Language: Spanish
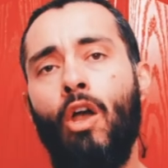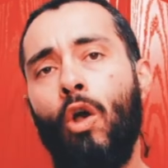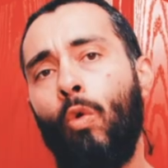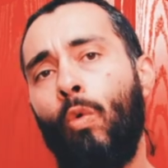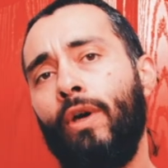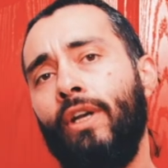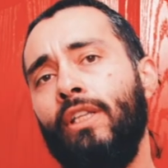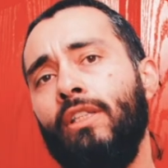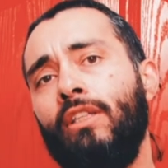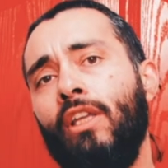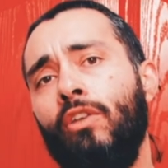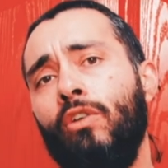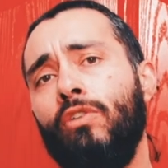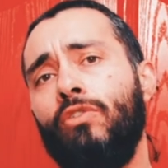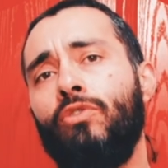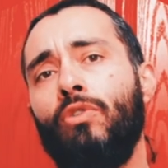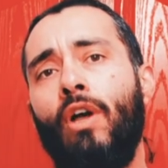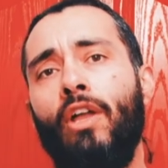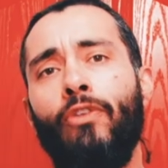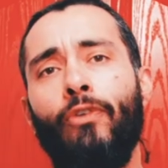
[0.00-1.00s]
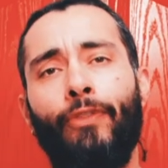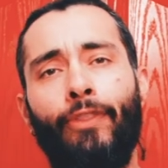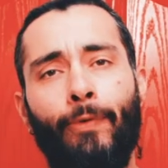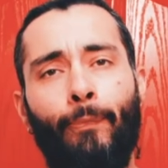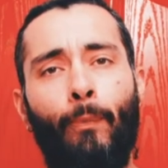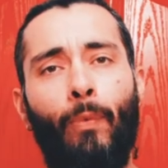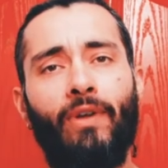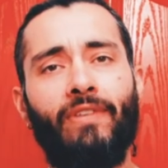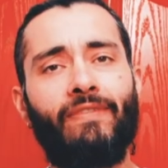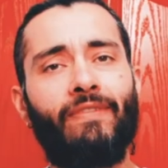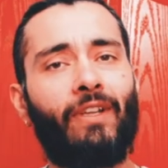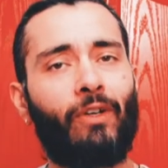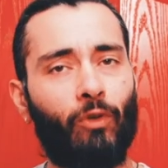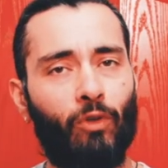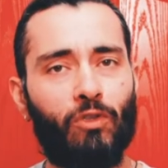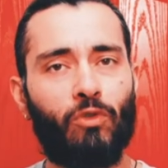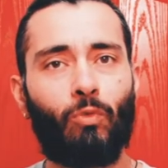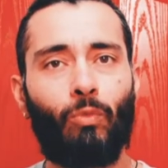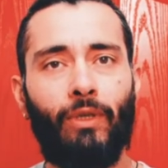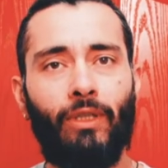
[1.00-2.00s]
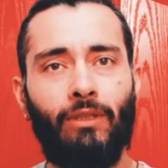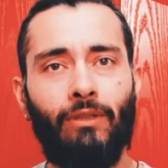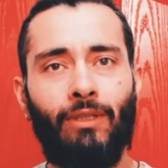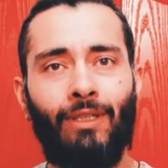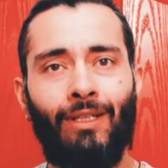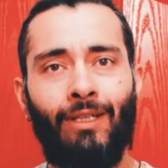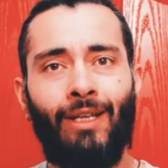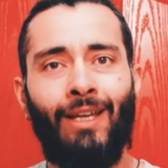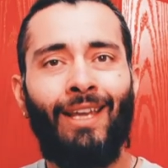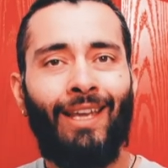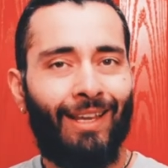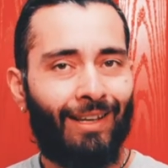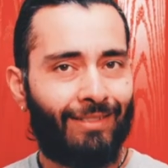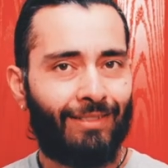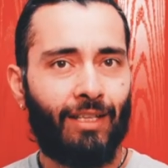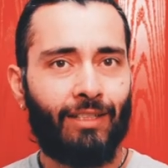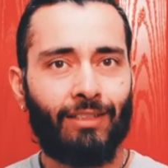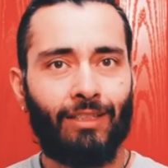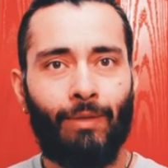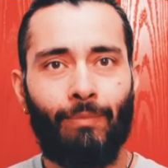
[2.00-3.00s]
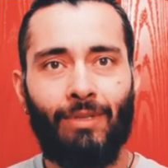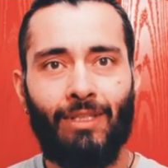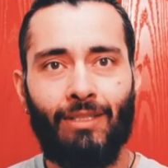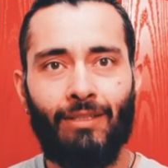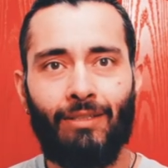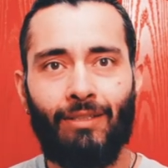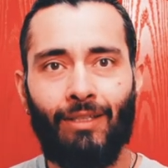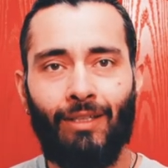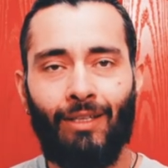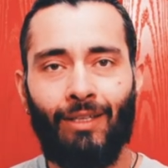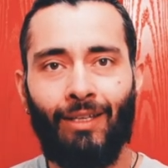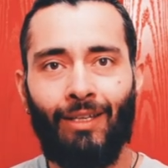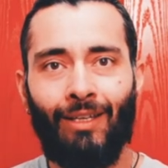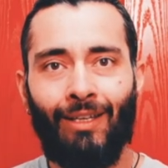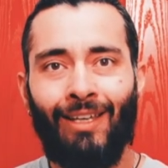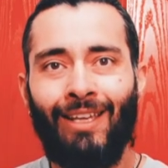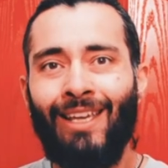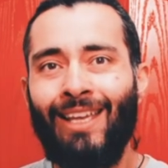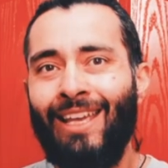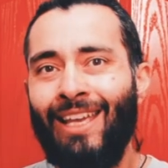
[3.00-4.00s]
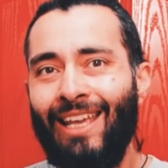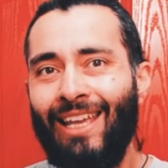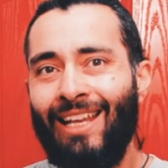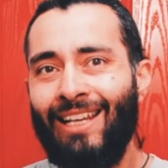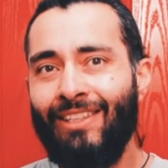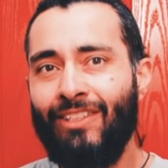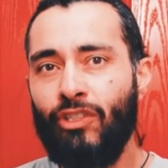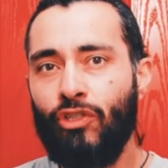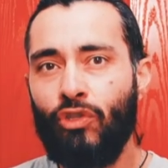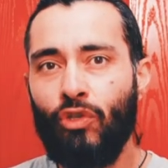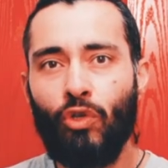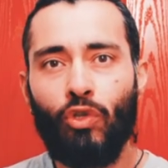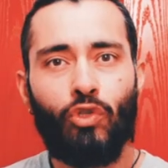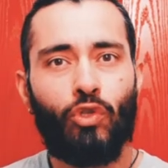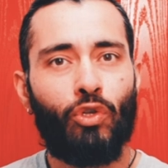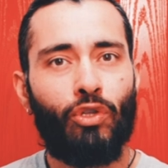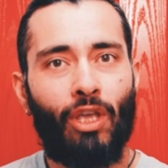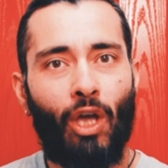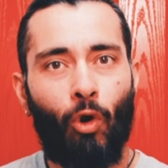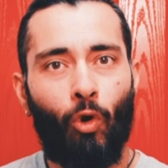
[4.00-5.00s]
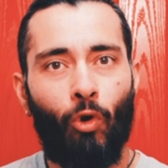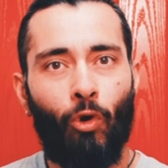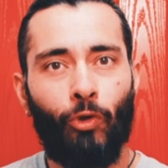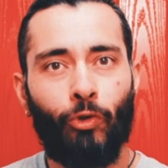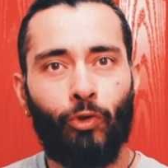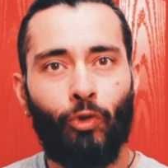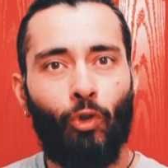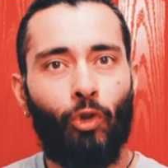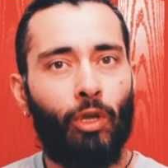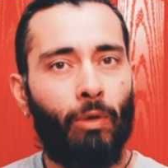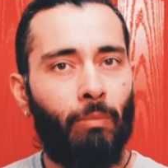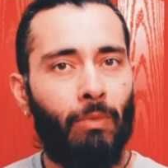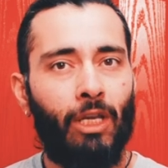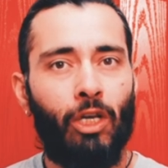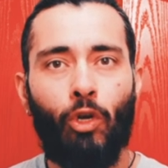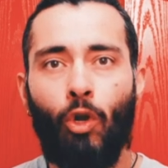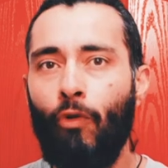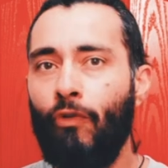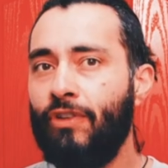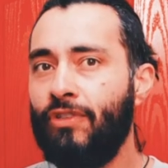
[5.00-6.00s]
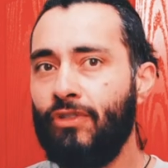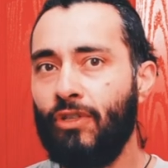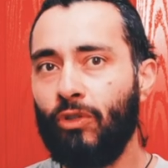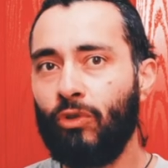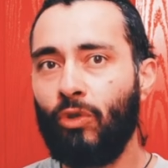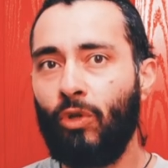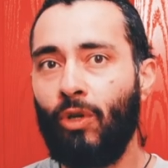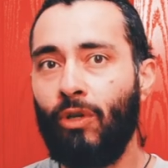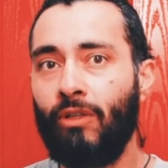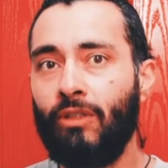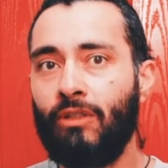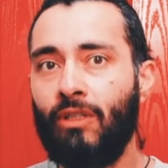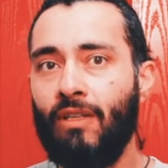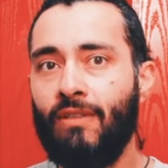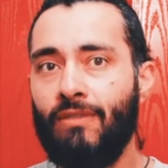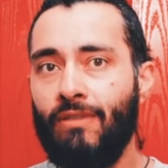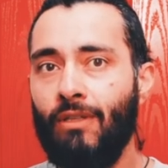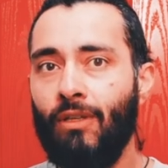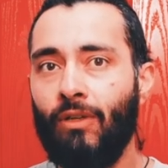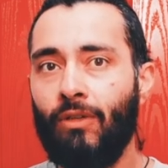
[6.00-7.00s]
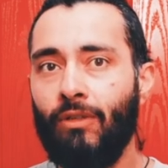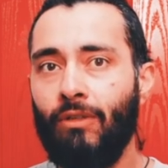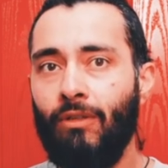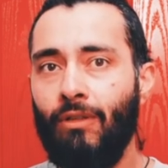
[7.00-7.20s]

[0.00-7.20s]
48 años después de Roswell, exactamente el 18 de agosto de 1995,